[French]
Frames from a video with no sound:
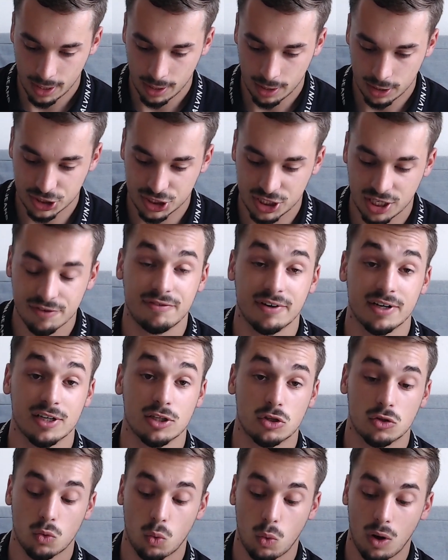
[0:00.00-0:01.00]
J'ai
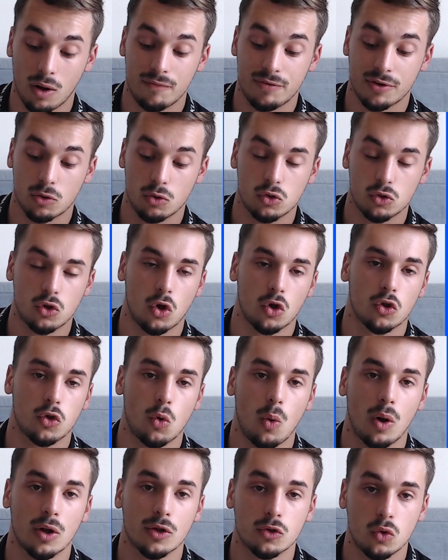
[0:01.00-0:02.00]

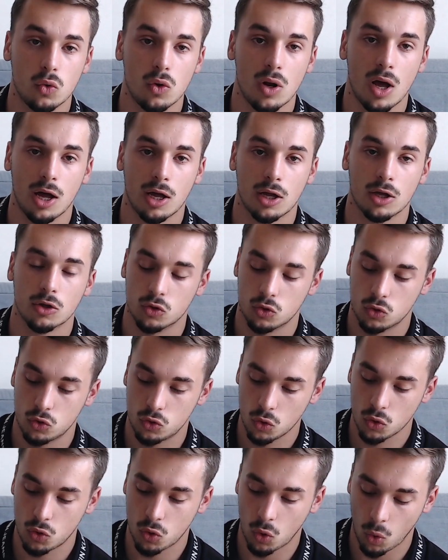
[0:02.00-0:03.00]
23,33 dollars
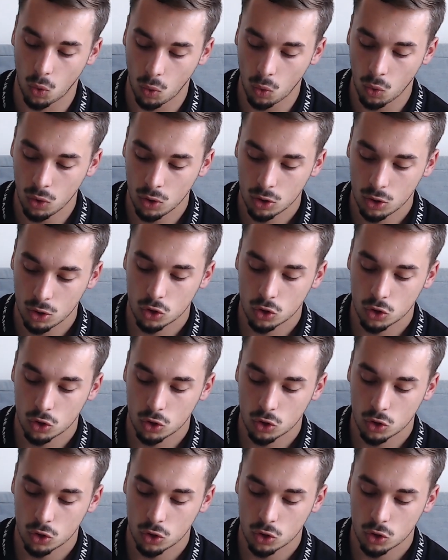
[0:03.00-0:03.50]
de crocs.